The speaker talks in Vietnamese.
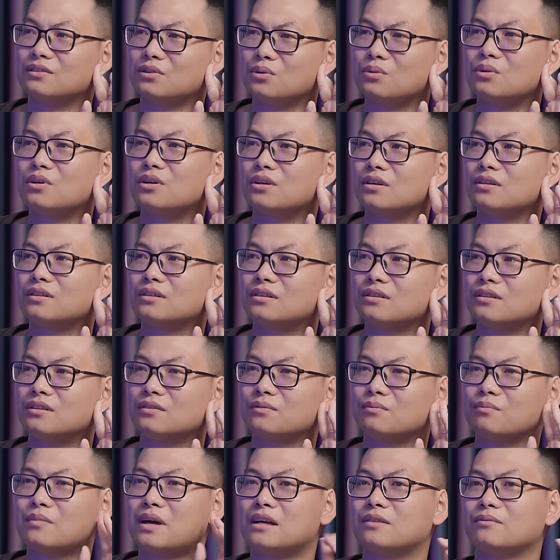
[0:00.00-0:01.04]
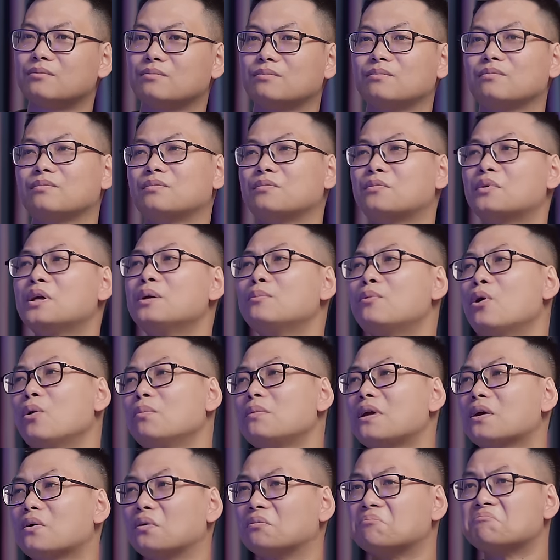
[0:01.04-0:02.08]
Đúng rồi. Mà hip hop
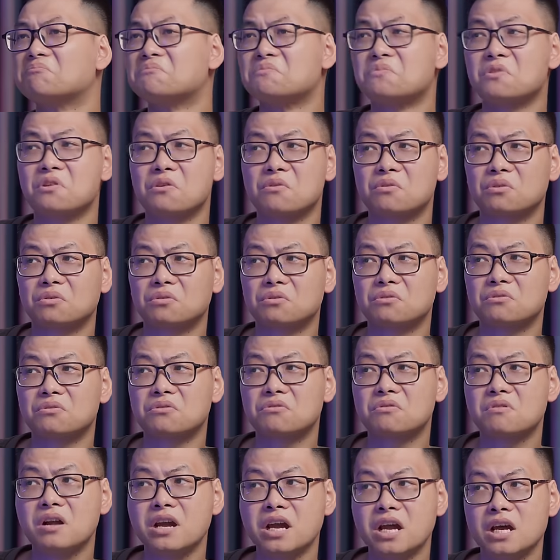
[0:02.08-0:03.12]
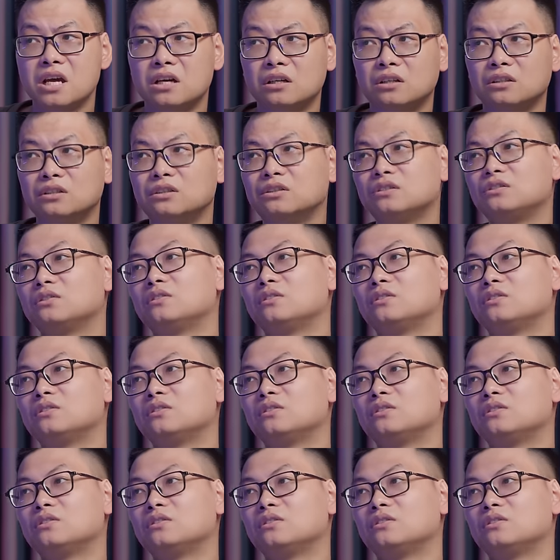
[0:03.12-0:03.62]
lại còn real,